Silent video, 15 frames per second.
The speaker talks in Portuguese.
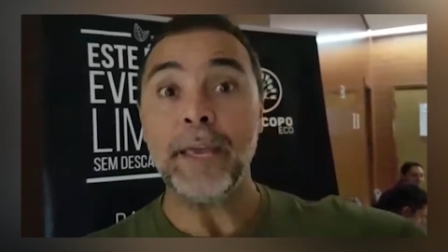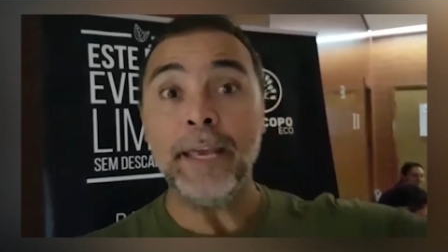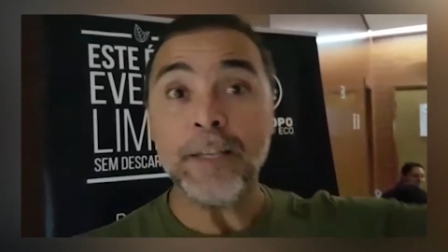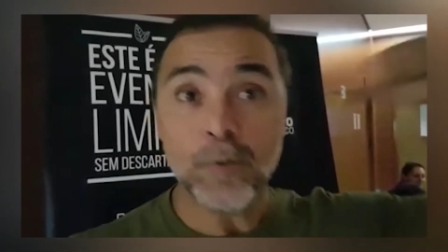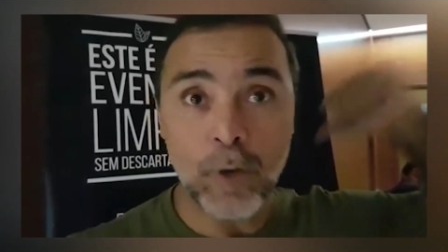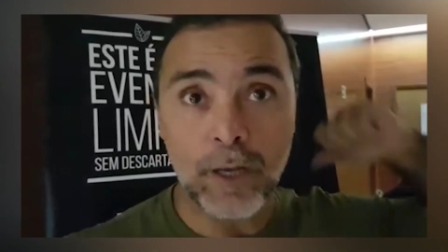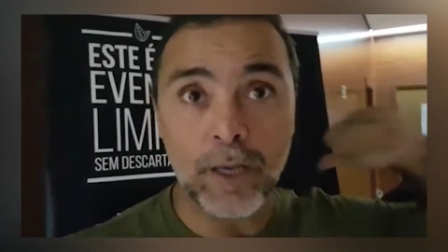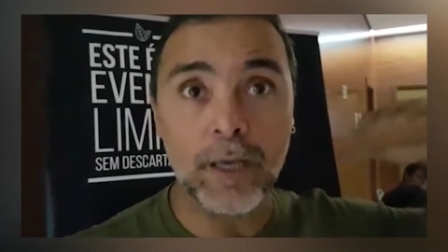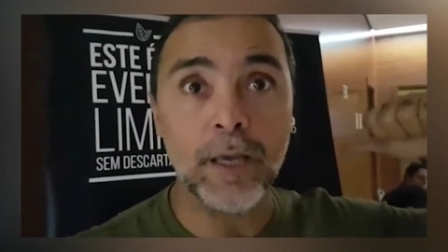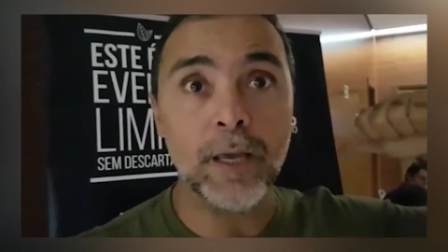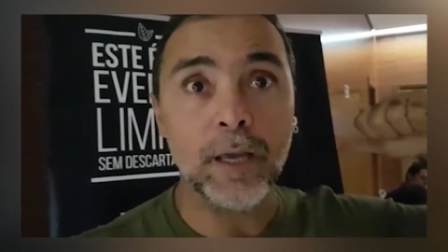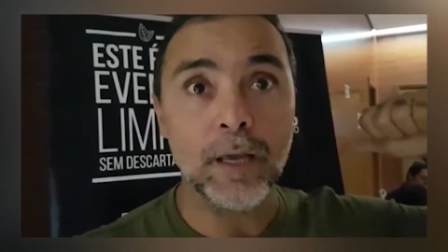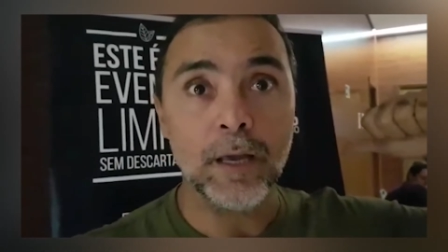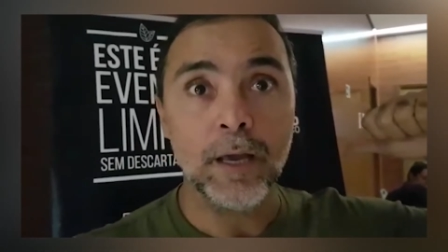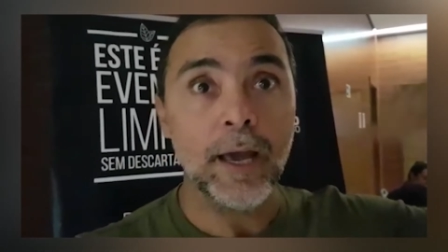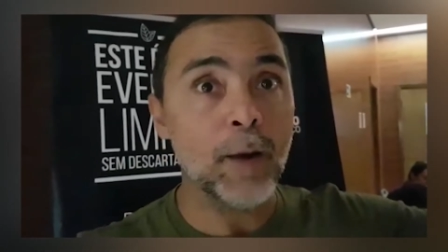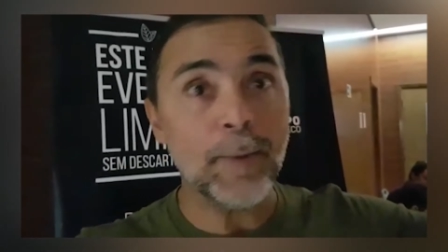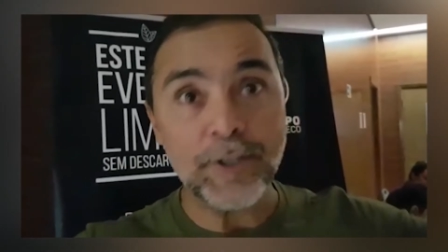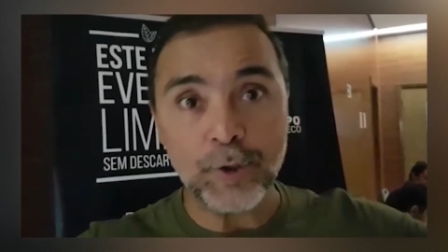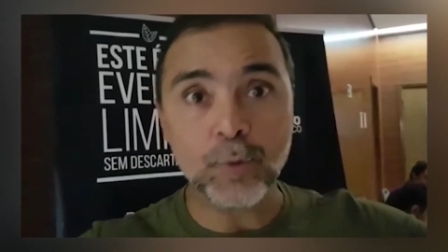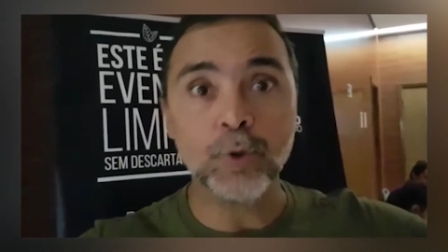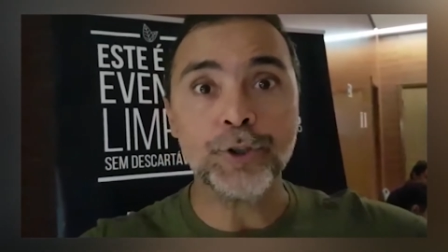Isso aqui é
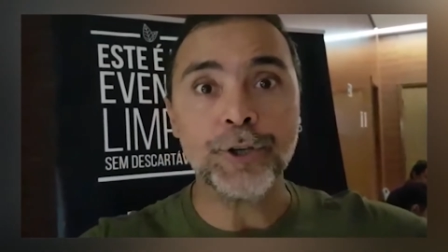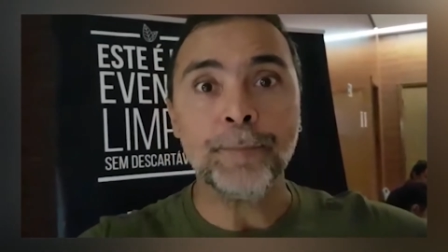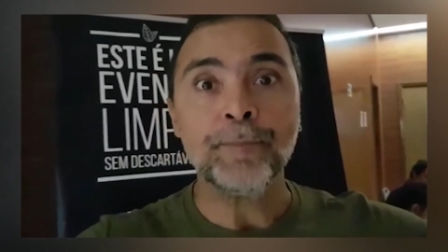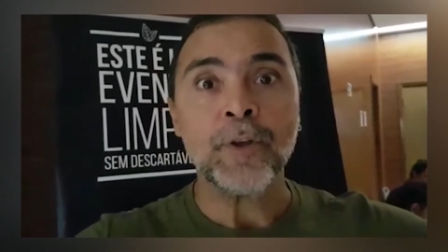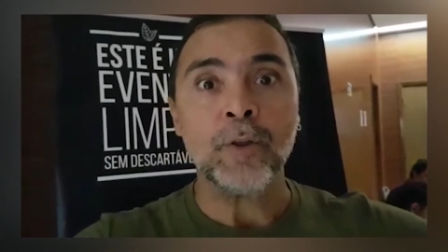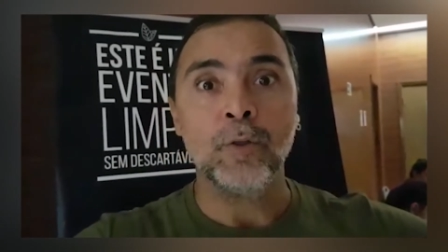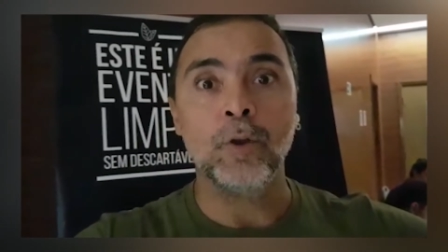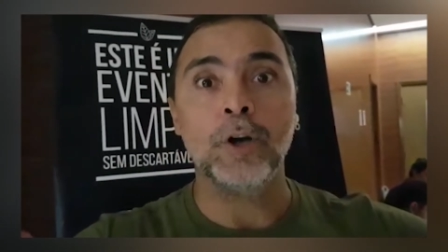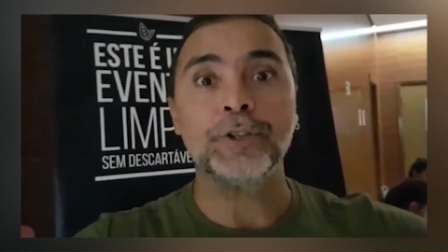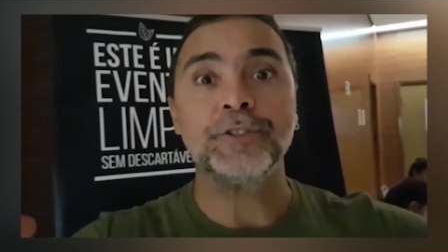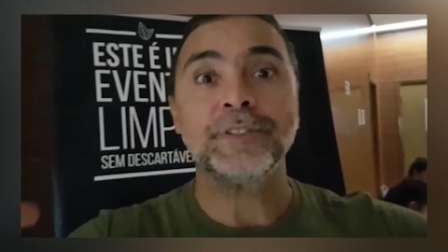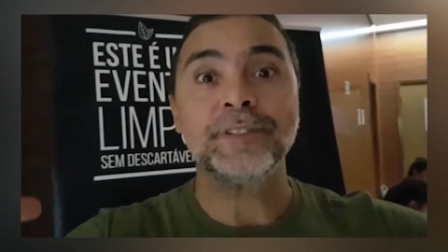uma atitude, nós